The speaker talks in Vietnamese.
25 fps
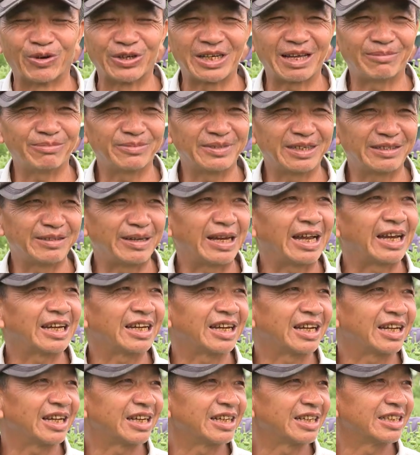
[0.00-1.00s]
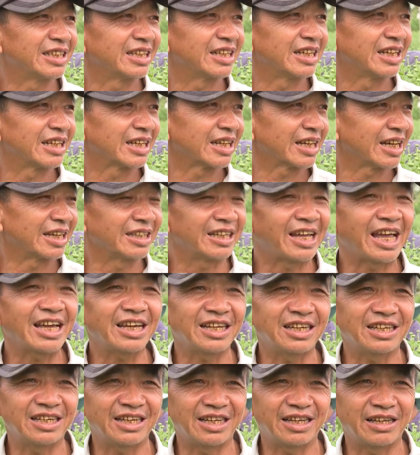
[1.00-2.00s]
mọi năm là canh
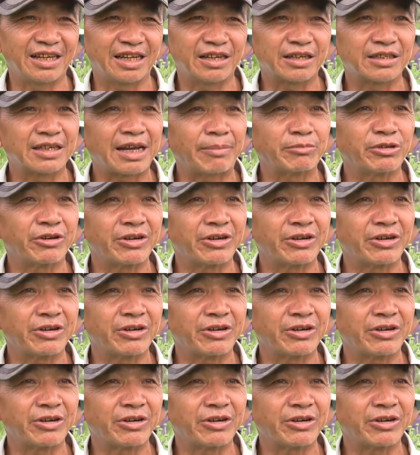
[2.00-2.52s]
tác là năm